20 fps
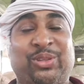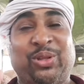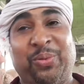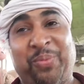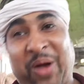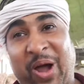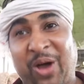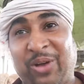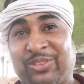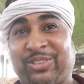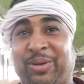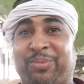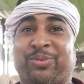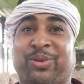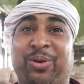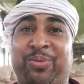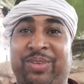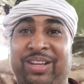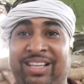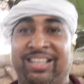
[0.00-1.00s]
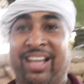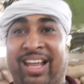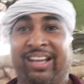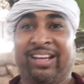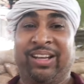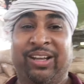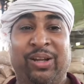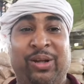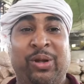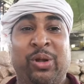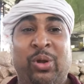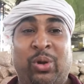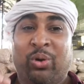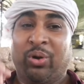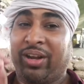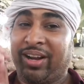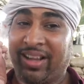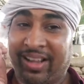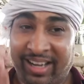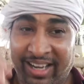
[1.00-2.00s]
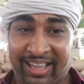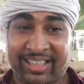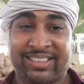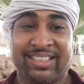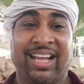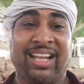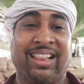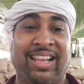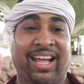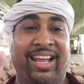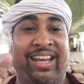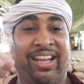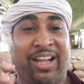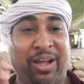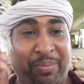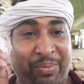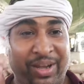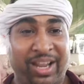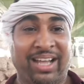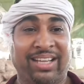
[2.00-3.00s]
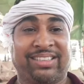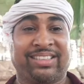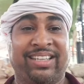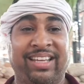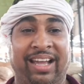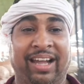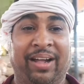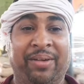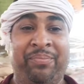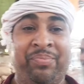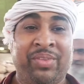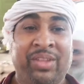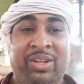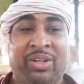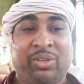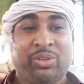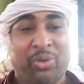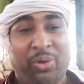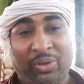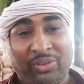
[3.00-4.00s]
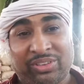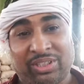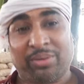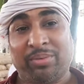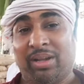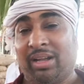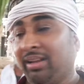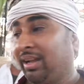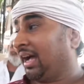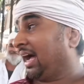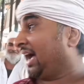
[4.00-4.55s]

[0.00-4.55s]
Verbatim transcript: तो भाव सबको मिल जाएंगे और अगर एक साथ लाने का प्रयास किया तो सब,